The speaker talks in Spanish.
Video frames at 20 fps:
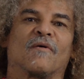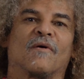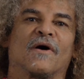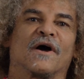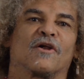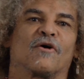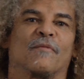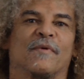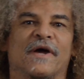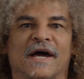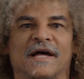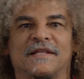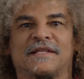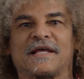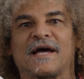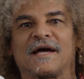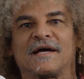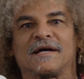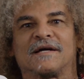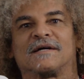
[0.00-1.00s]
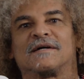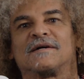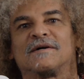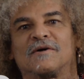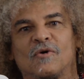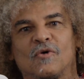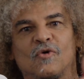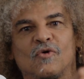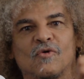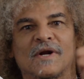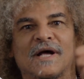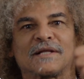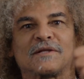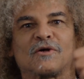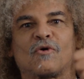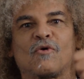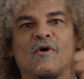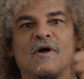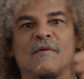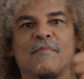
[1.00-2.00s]
Bueno, mi gente, un
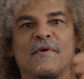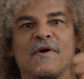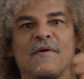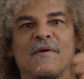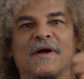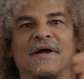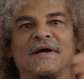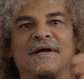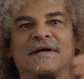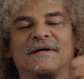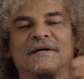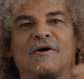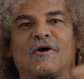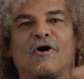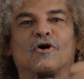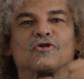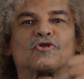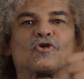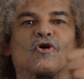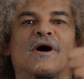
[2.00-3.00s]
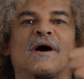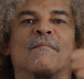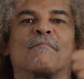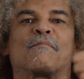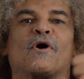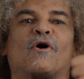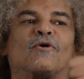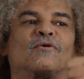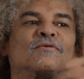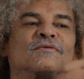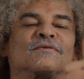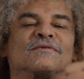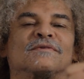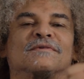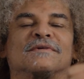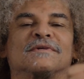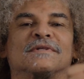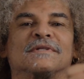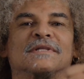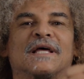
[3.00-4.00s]
rato con el pibe. Otro campeón
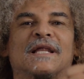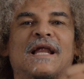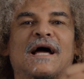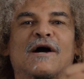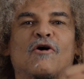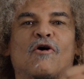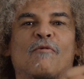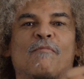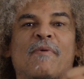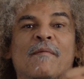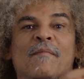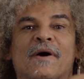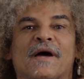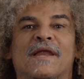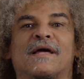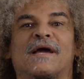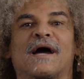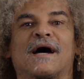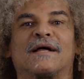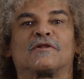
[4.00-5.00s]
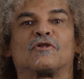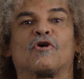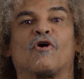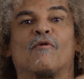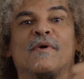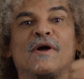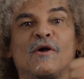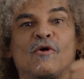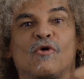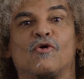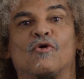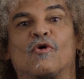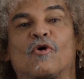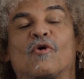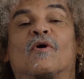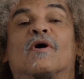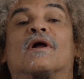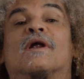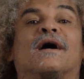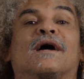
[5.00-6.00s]
de la Copa América 2001.
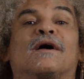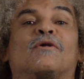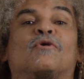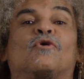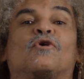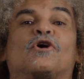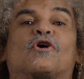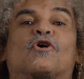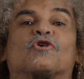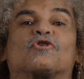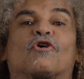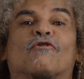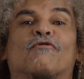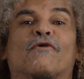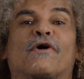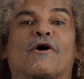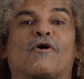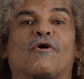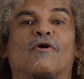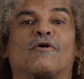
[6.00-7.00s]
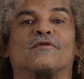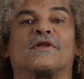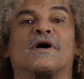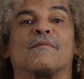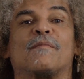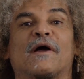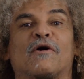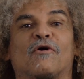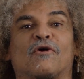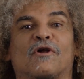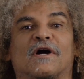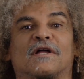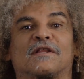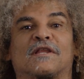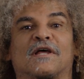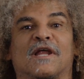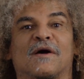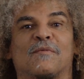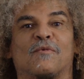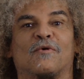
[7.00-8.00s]
El único trofeo de mayores que
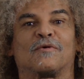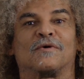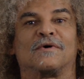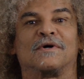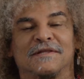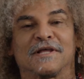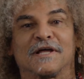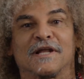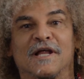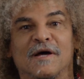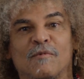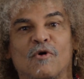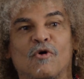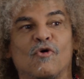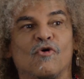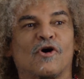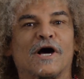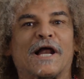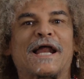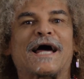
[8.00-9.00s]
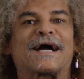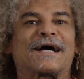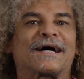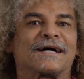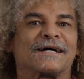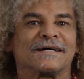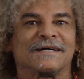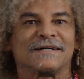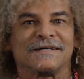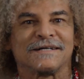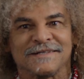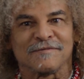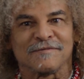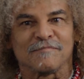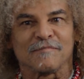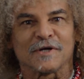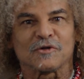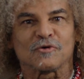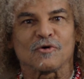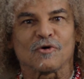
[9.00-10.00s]
tenemos. Tenemos un crack.
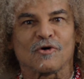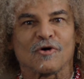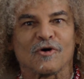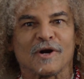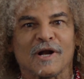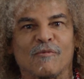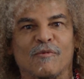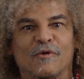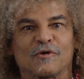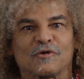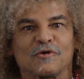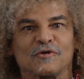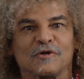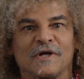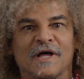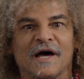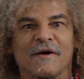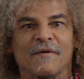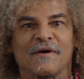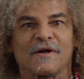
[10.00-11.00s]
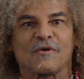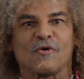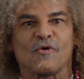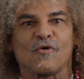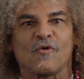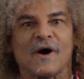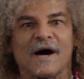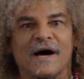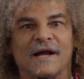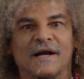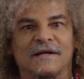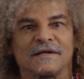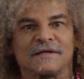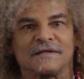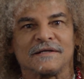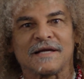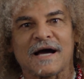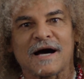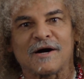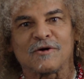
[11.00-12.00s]
Me tocó la oportunidad de verlo jugar
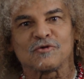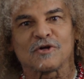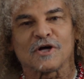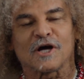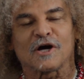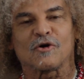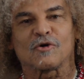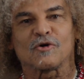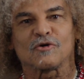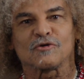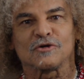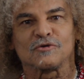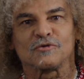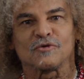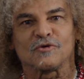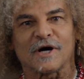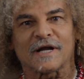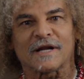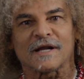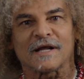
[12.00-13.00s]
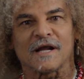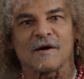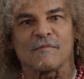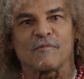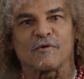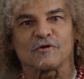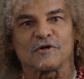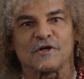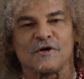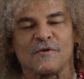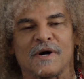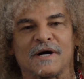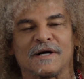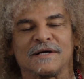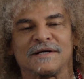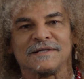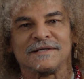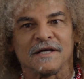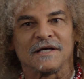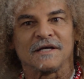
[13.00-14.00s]
y ya ustedes conocen su carrera deportiva
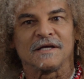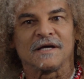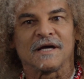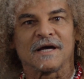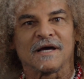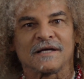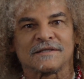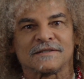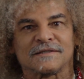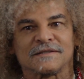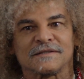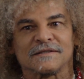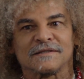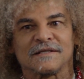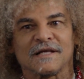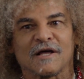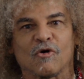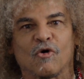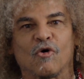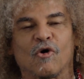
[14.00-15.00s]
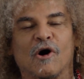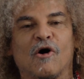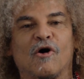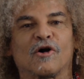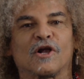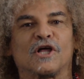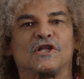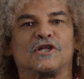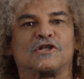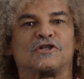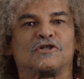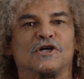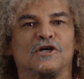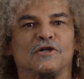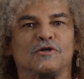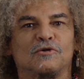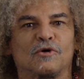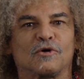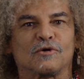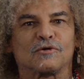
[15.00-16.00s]
y es de los jugadores
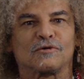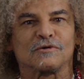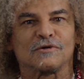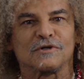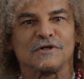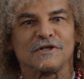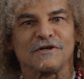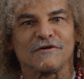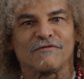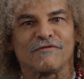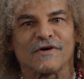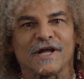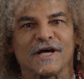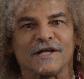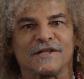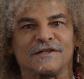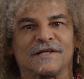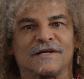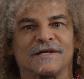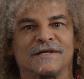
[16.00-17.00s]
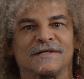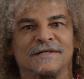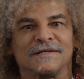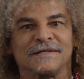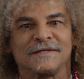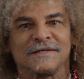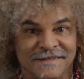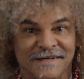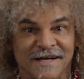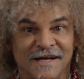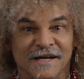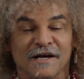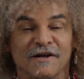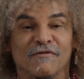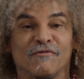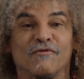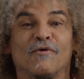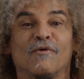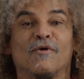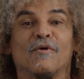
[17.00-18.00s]
distintos y diferentes en
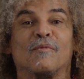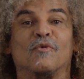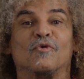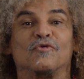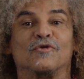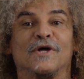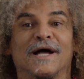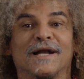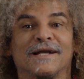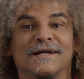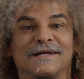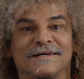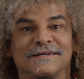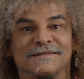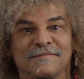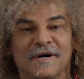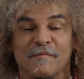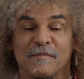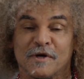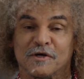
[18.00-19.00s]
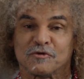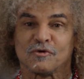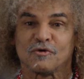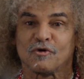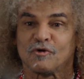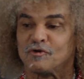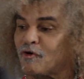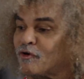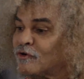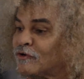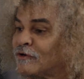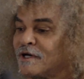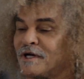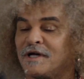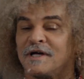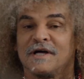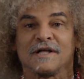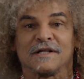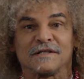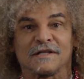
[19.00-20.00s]
el fútbol mundial. Para mí es un honor
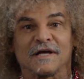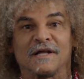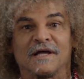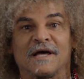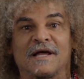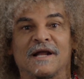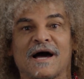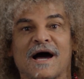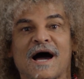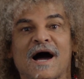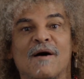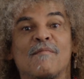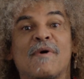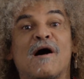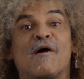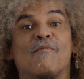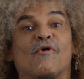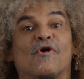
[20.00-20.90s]
tener a Mao